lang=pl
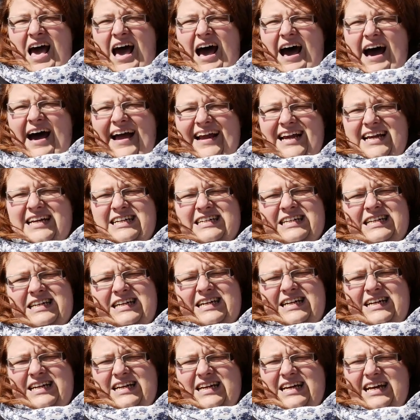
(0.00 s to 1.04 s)
A
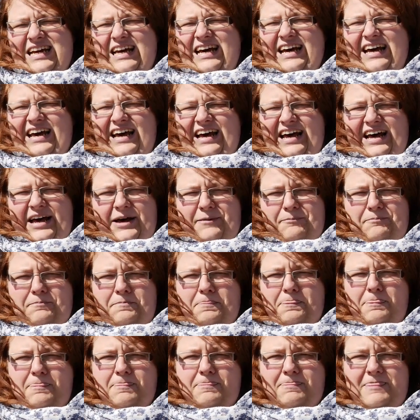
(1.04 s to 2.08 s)
jeśli e,
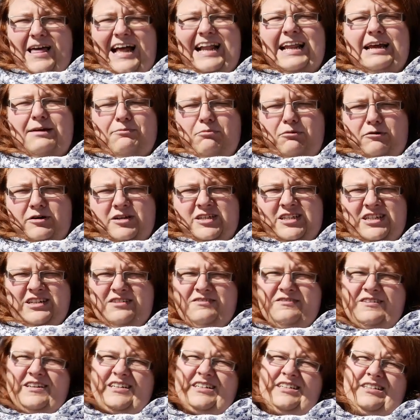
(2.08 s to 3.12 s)
dalej boisz
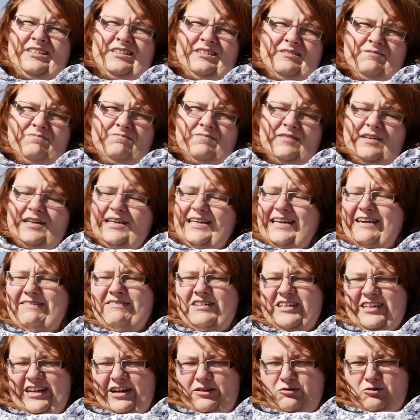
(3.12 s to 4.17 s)
się wyjść i
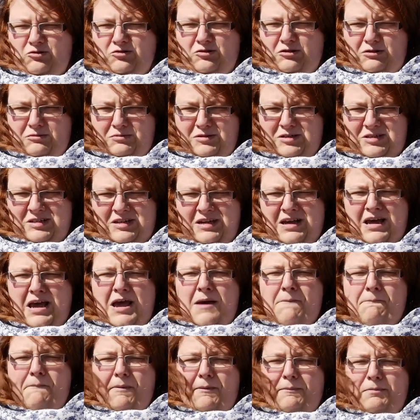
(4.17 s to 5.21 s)
nie wiesz, jak to zrobić,
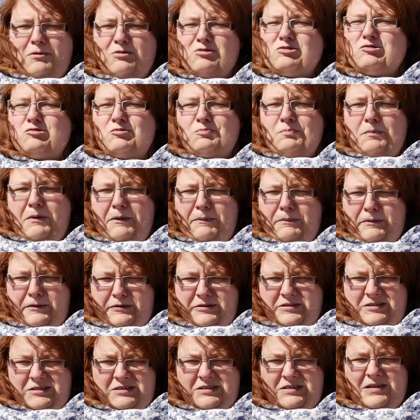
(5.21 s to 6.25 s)
po prostu
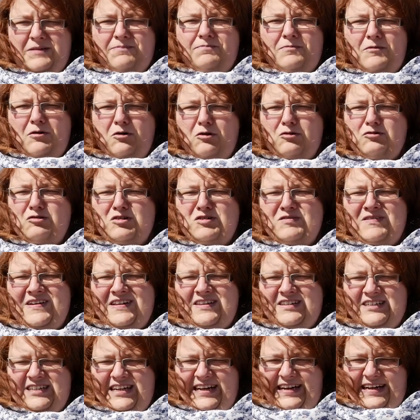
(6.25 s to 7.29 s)
poproś o
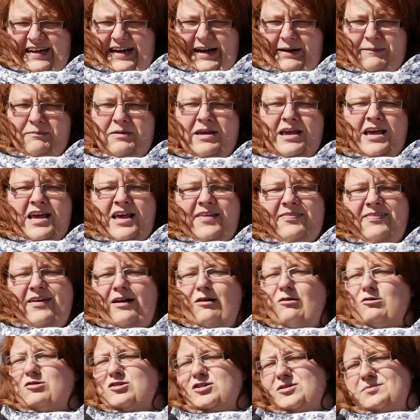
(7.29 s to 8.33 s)
doświadczenie
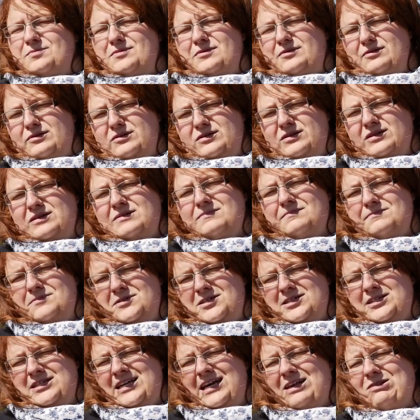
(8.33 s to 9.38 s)
tego, żeby on
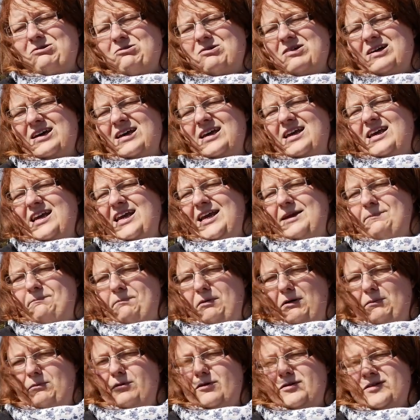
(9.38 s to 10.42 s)
przyszedł i
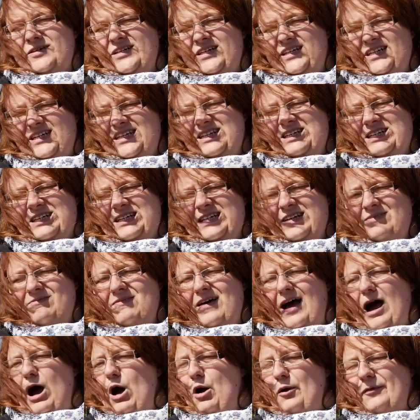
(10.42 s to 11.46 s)
pomógł ci iść,
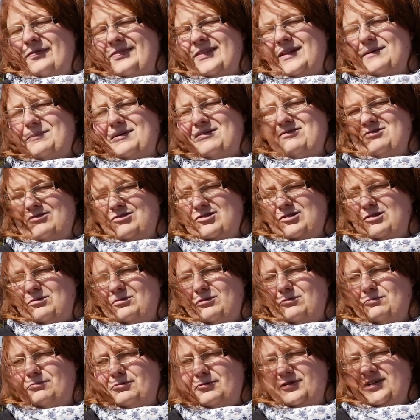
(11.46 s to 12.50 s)
a on na pewno z
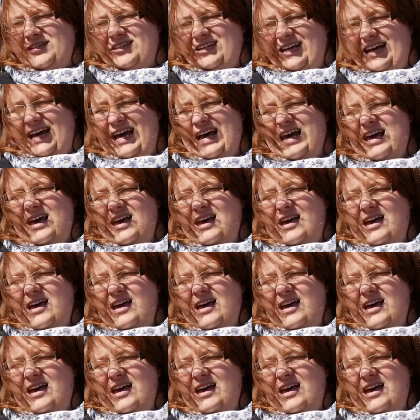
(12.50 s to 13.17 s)
tobą pójdzie.